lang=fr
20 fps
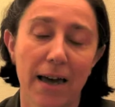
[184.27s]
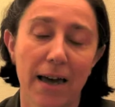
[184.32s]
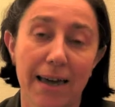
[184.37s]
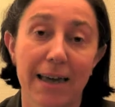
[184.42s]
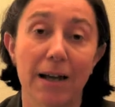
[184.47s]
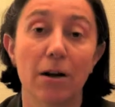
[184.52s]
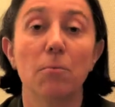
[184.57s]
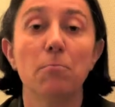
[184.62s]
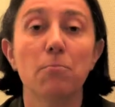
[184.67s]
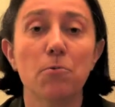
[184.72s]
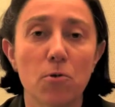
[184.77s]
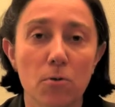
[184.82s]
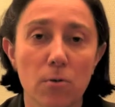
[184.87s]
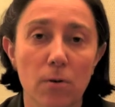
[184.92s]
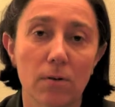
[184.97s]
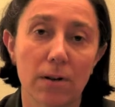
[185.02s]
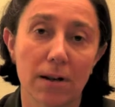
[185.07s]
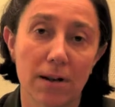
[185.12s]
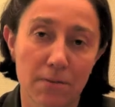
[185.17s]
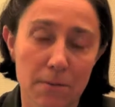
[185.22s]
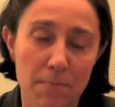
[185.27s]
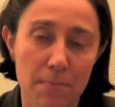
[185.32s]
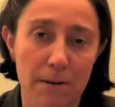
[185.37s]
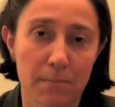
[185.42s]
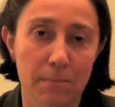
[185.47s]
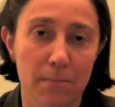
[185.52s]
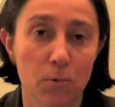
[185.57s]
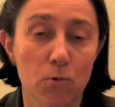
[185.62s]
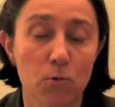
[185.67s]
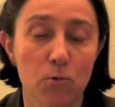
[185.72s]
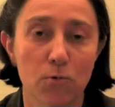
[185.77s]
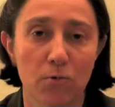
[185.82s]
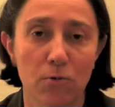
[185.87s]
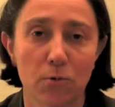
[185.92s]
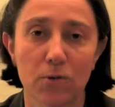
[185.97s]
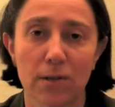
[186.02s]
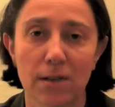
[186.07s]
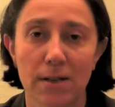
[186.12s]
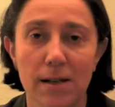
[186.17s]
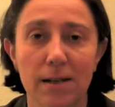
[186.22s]
Et alors, pourquoi on n'avait pas beaucoup vu
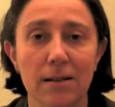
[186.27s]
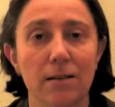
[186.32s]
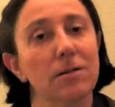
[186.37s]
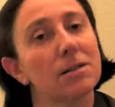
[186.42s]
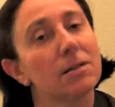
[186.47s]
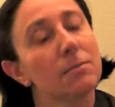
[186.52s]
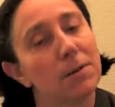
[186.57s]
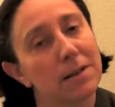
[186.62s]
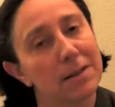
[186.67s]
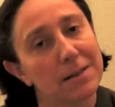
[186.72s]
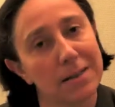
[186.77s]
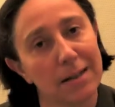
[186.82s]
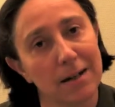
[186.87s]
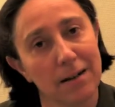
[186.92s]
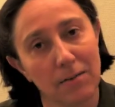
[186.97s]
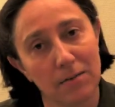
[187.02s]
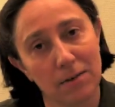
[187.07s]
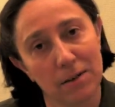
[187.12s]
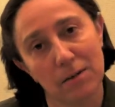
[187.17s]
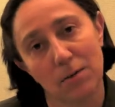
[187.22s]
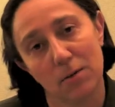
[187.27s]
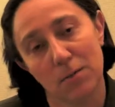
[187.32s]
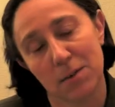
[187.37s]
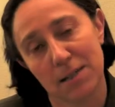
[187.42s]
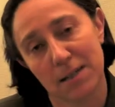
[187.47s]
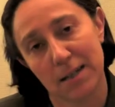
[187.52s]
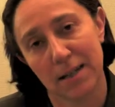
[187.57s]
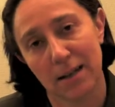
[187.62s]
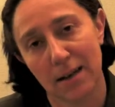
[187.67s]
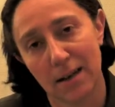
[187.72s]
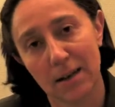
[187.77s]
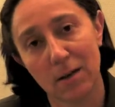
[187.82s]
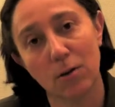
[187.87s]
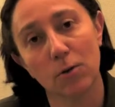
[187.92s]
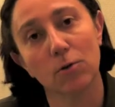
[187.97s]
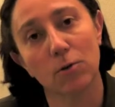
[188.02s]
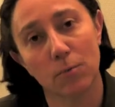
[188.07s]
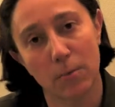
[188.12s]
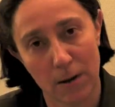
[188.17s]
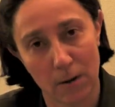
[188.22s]
au théâtre C'est parce qu'elle avait mis sa carrière
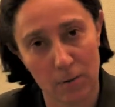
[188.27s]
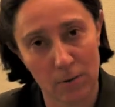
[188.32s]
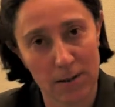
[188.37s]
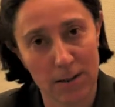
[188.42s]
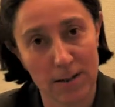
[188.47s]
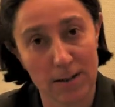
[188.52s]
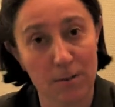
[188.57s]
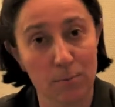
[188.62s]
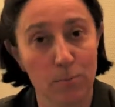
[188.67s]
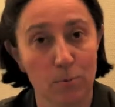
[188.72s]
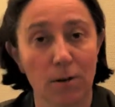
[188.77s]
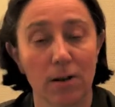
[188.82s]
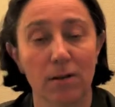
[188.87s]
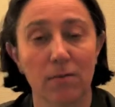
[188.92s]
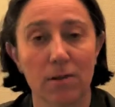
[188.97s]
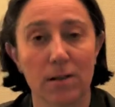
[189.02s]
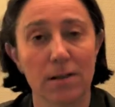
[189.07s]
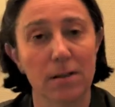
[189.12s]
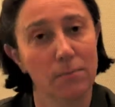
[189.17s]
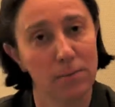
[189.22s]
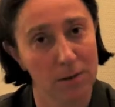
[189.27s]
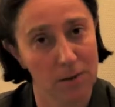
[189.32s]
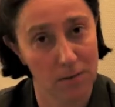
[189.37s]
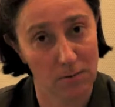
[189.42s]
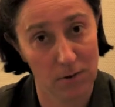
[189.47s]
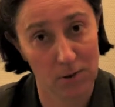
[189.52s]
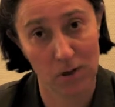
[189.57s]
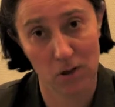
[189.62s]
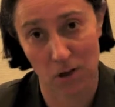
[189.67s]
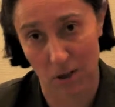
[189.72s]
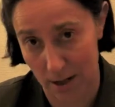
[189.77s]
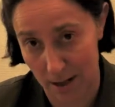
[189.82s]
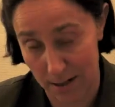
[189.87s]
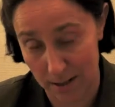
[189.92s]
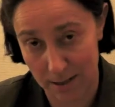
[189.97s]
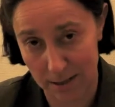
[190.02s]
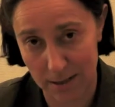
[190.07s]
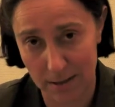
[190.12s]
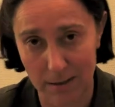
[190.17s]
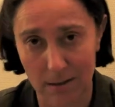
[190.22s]
entre parenthèses pour élever sa petite fille
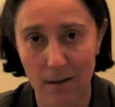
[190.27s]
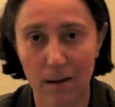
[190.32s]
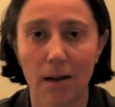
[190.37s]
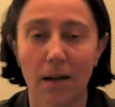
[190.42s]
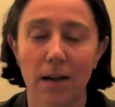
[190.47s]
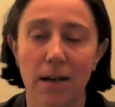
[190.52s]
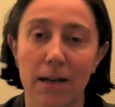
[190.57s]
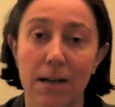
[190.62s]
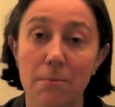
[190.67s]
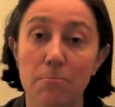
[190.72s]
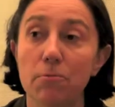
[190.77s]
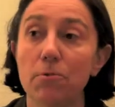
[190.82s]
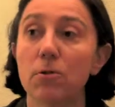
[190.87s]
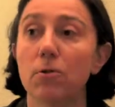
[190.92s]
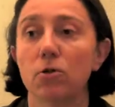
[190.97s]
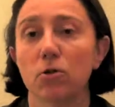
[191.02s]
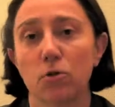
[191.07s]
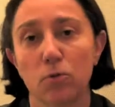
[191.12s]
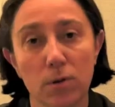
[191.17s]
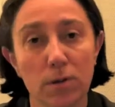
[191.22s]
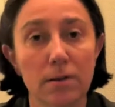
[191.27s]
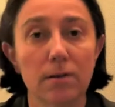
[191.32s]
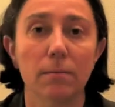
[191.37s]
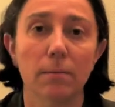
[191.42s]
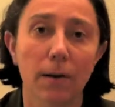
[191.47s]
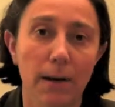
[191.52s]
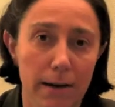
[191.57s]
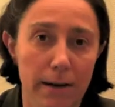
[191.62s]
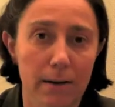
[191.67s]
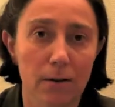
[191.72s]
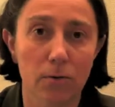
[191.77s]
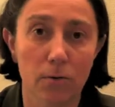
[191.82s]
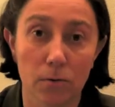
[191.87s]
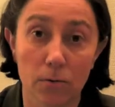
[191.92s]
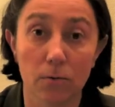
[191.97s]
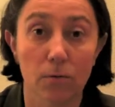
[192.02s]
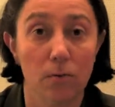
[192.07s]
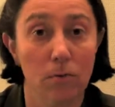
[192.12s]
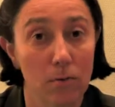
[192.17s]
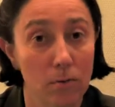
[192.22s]
Géraldine. Et puis ensuite, eh ben, quand
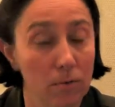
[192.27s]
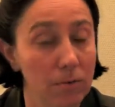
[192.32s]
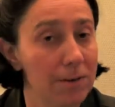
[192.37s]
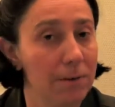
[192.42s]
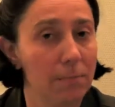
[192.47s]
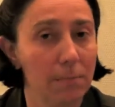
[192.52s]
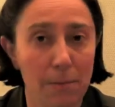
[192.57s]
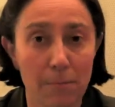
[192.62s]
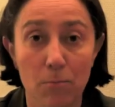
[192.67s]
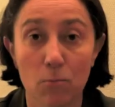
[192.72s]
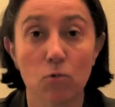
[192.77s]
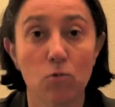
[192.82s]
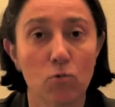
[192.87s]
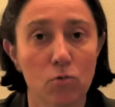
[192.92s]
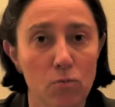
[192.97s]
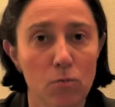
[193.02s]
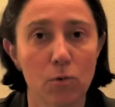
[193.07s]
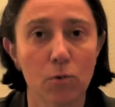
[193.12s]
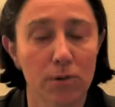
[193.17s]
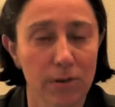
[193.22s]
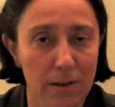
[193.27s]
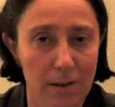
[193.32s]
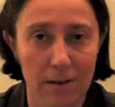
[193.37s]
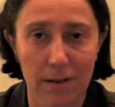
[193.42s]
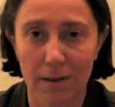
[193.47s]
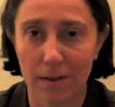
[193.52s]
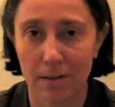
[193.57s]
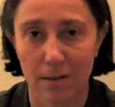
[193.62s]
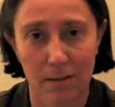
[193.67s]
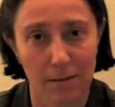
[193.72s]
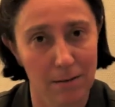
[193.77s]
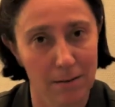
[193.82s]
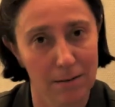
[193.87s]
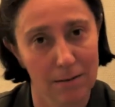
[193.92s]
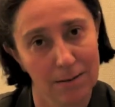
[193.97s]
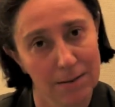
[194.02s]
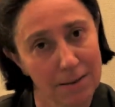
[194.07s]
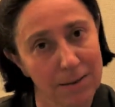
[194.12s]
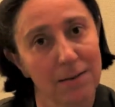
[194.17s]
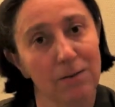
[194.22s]
on s'est pas beaucoup montré,
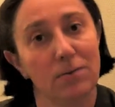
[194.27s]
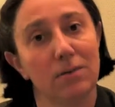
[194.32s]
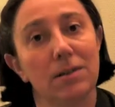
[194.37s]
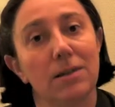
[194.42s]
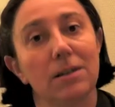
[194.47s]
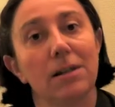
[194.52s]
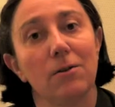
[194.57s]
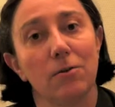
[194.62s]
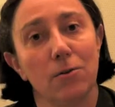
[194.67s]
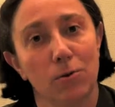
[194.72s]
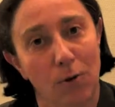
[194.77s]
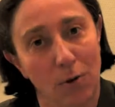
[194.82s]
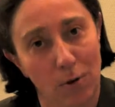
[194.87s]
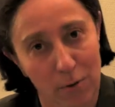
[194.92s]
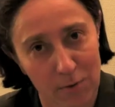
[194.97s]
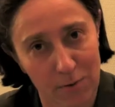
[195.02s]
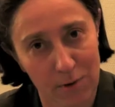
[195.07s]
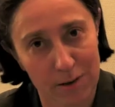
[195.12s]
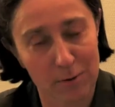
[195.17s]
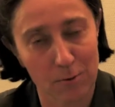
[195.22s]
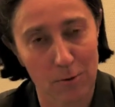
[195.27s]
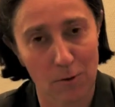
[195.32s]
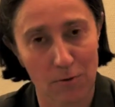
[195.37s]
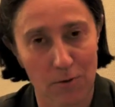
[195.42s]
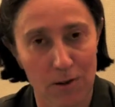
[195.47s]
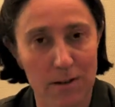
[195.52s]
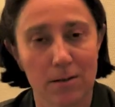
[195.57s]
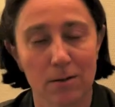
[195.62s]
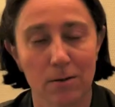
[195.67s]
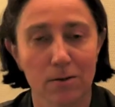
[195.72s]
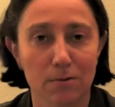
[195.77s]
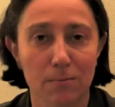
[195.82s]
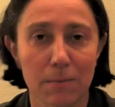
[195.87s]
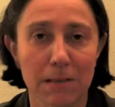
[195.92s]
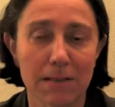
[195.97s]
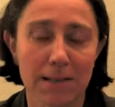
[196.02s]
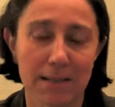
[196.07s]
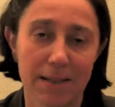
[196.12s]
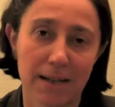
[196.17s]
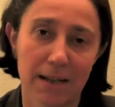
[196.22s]
c'est difficile de refaire surface dans ce
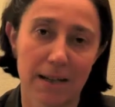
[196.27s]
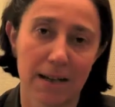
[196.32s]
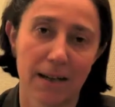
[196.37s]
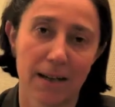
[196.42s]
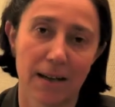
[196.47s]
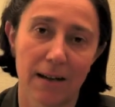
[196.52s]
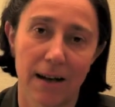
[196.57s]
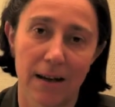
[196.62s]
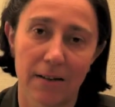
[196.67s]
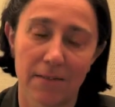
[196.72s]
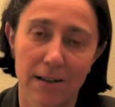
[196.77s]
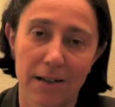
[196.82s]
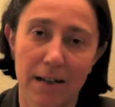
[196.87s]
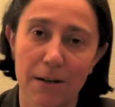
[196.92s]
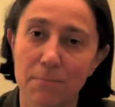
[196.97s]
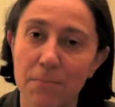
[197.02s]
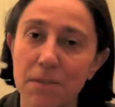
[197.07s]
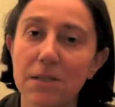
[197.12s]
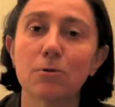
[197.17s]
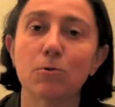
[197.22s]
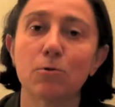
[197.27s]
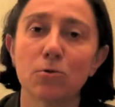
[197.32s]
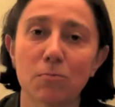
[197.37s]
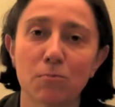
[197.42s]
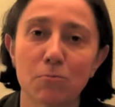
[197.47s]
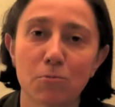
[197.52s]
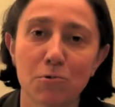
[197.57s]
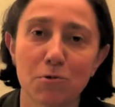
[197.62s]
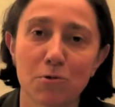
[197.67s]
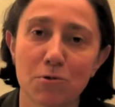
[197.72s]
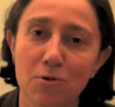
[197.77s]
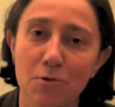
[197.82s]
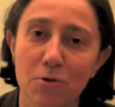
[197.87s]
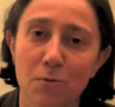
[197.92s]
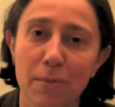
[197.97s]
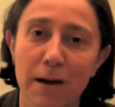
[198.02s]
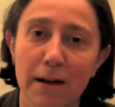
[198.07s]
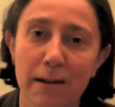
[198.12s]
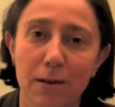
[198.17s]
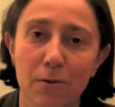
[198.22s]
métier. Avec les petits coups de pouce de son
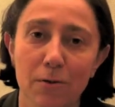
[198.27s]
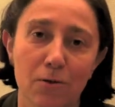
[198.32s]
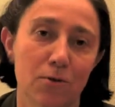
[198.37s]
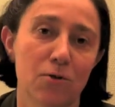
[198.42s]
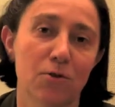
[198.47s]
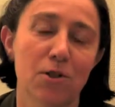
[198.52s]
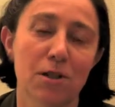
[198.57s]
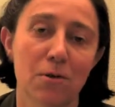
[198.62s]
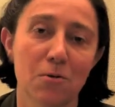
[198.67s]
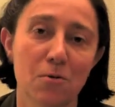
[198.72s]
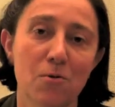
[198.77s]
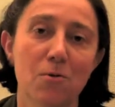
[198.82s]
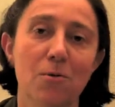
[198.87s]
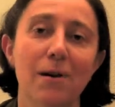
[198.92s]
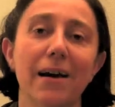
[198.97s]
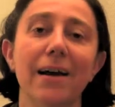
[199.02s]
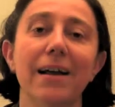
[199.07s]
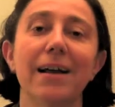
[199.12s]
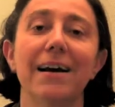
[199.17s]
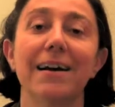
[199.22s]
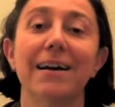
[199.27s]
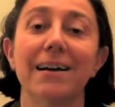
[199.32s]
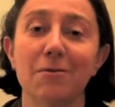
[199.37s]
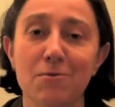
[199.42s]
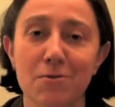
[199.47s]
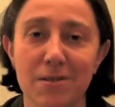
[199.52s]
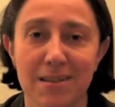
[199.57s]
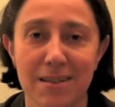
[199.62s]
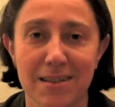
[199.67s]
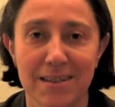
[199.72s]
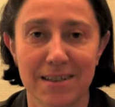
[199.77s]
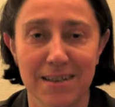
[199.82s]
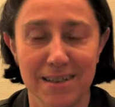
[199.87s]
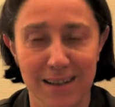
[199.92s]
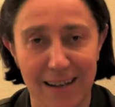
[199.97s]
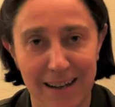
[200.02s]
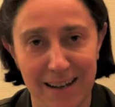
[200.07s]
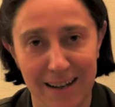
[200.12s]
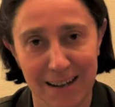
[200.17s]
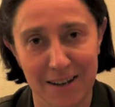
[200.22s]
mari Roland Giraud, elle a réussi
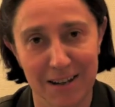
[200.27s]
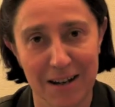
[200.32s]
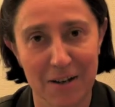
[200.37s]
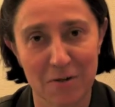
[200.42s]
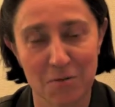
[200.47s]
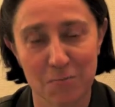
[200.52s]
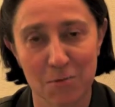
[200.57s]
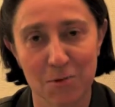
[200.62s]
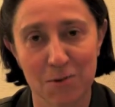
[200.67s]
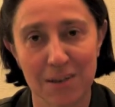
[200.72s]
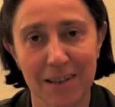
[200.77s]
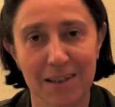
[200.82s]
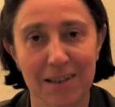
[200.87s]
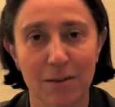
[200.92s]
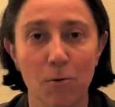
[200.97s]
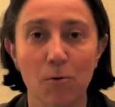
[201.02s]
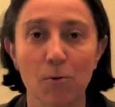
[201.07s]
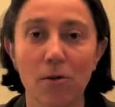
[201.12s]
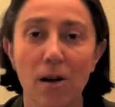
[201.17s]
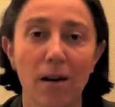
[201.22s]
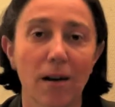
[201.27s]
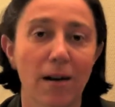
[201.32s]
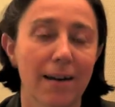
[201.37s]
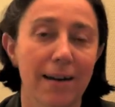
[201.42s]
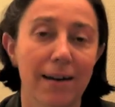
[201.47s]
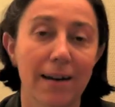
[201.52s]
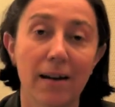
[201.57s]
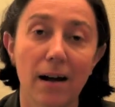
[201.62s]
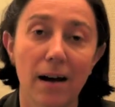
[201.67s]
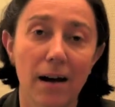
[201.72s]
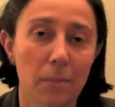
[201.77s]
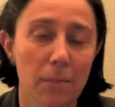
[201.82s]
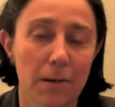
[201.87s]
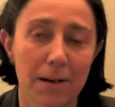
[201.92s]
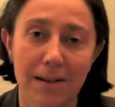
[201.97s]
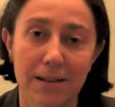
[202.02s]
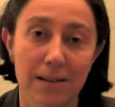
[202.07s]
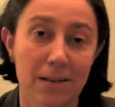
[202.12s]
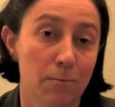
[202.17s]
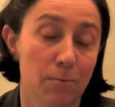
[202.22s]
à, obtenir des rôles. Et là, bah,
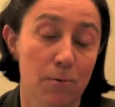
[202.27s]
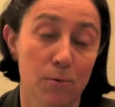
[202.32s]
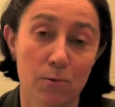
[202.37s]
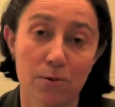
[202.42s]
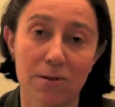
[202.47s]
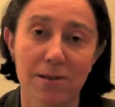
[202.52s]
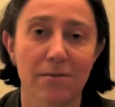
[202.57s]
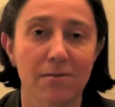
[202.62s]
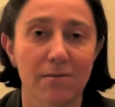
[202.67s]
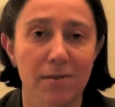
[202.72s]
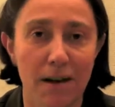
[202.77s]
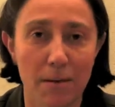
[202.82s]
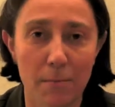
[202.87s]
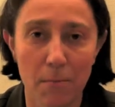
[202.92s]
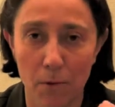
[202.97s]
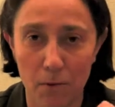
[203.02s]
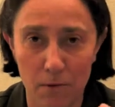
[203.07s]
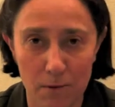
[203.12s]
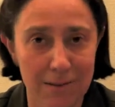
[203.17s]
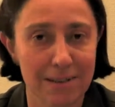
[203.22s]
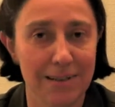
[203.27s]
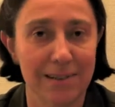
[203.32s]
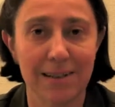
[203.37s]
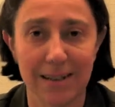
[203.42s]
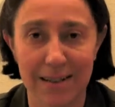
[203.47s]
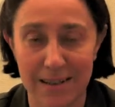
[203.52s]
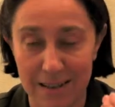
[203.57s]
elle explose et vraiment, c'est la